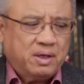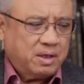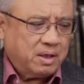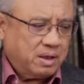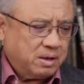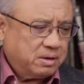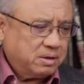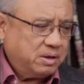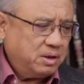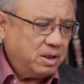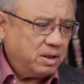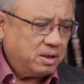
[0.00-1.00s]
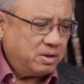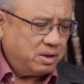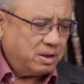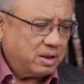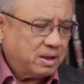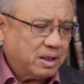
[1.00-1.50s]
好，今天呢就
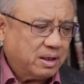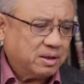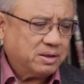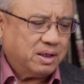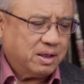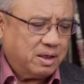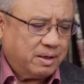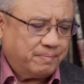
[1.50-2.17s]
跟大家谈到这里